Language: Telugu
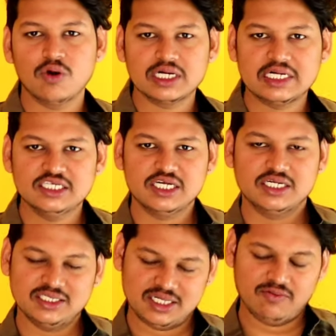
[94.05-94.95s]
ఒక టీ
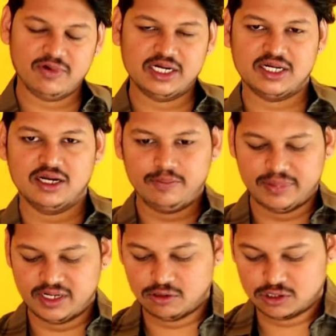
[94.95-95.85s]
షర్ట్ సేమ్ వైట్ కలర్
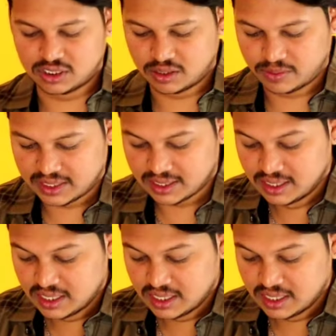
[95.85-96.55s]
ప్రింట్ వచ్చిందనమాట